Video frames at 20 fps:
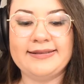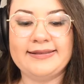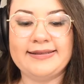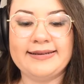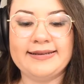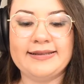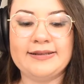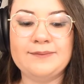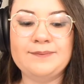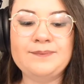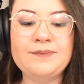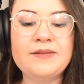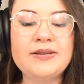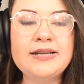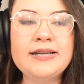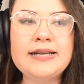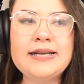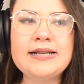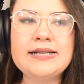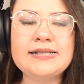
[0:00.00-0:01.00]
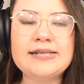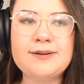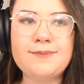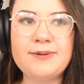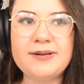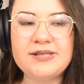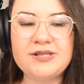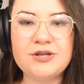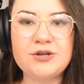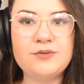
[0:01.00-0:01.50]
de entrada. Se
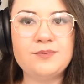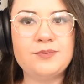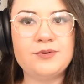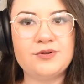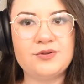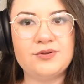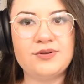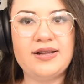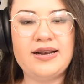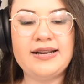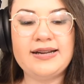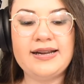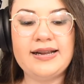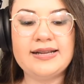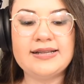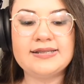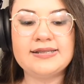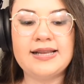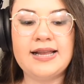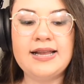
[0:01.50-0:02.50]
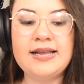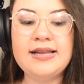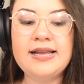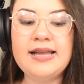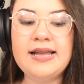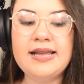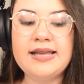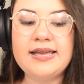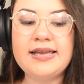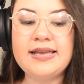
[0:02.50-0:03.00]
paseó por toda la casa
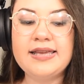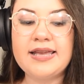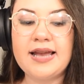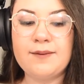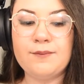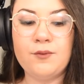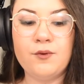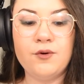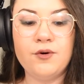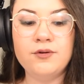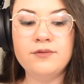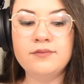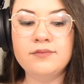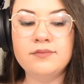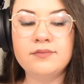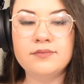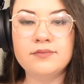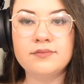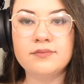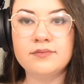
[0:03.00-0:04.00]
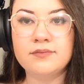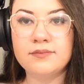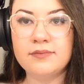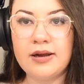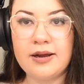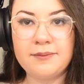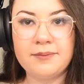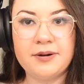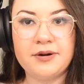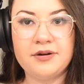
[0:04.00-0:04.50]
y llamó
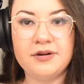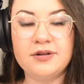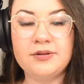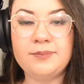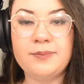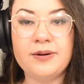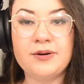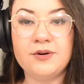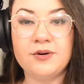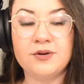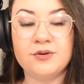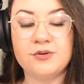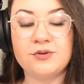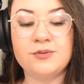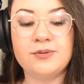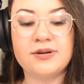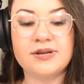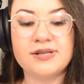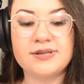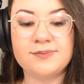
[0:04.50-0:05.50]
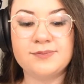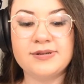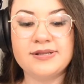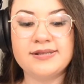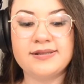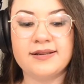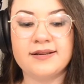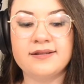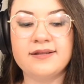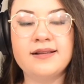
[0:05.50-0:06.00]
a Beryl, pero no tuvo
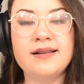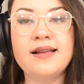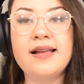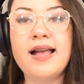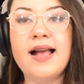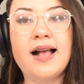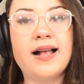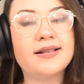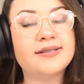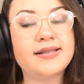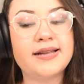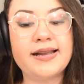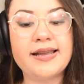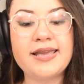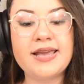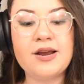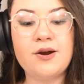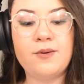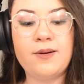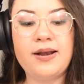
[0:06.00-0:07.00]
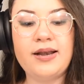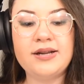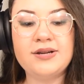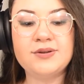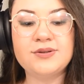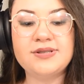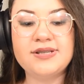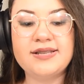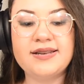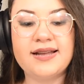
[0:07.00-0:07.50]
respuesta, hasta que llegó a la
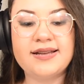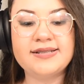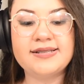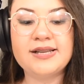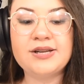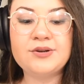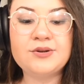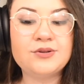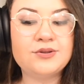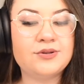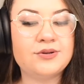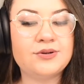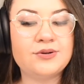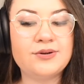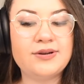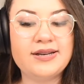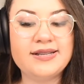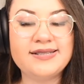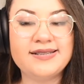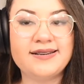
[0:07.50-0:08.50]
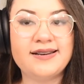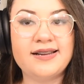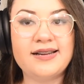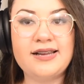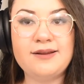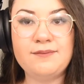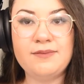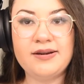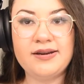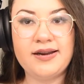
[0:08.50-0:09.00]
cocina y se encontró con la
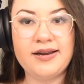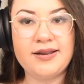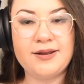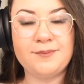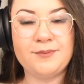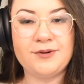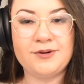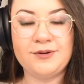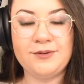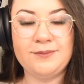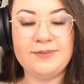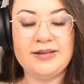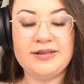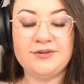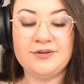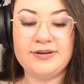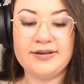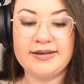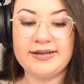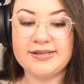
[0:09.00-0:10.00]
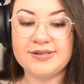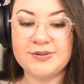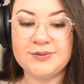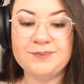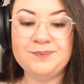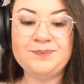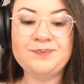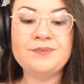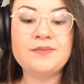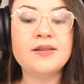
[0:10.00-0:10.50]
escena que marcaría por completo el
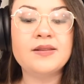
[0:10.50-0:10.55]
caso.